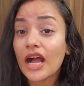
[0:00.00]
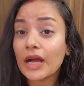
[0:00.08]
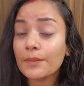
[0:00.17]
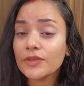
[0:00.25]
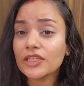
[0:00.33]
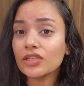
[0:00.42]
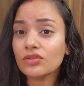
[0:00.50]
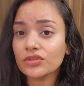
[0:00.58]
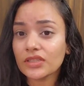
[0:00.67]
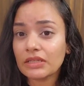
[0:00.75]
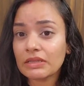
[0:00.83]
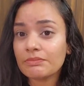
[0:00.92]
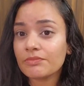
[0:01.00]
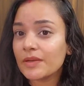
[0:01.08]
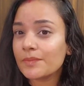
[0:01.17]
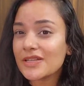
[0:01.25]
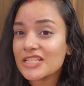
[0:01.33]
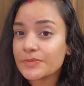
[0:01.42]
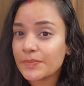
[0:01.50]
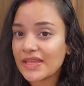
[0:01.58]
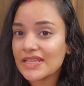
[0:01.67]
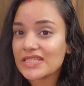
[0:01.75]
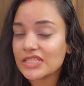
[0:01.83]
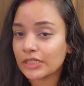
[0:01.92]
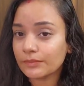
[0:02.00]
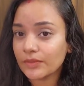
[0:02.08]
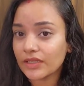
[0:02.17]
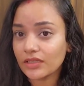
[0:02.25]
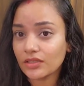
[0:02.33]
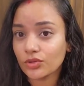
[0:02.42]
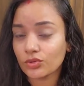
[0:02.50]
अब क्या होता है मेरे पास स्पेस कम है